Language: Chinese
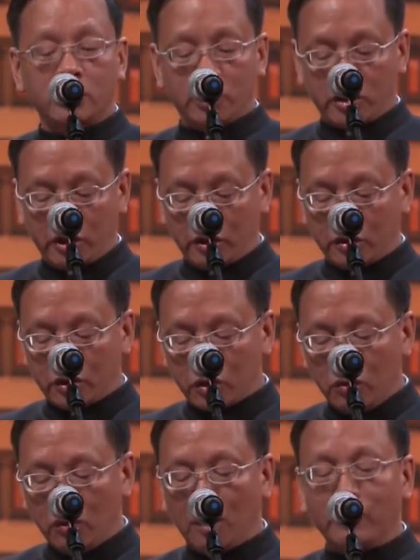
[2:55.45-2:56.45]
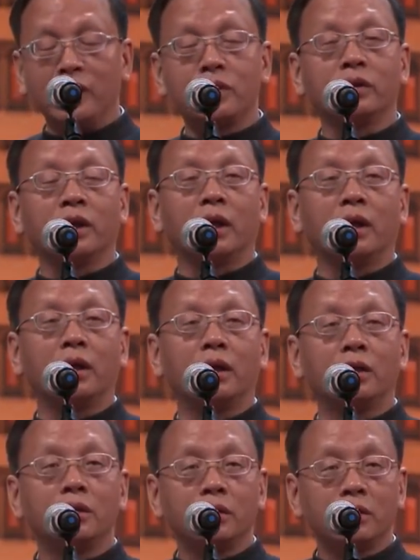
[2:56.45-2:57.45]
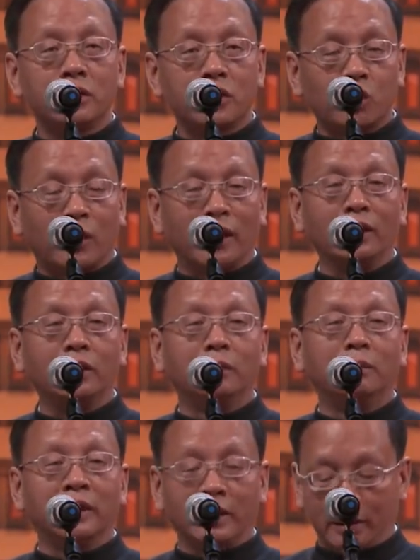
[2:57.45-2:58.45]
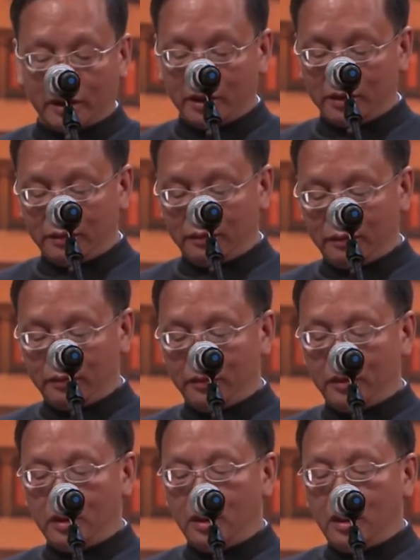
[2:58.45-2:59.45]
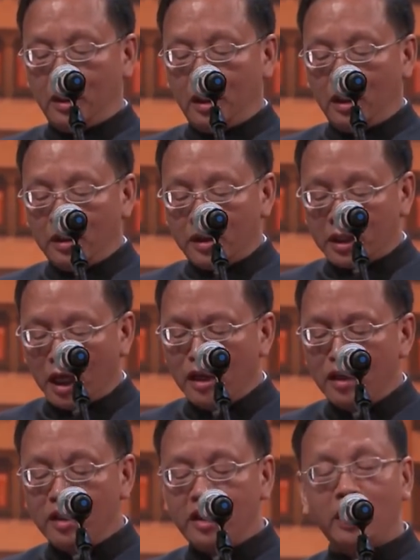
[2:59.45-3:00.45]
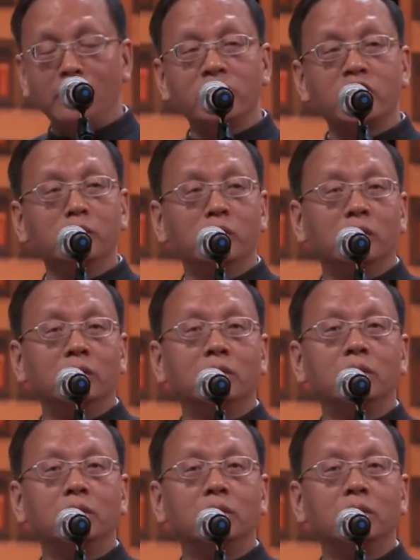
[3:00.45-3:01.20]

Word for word: 是中华民族的传统美德。参天之木，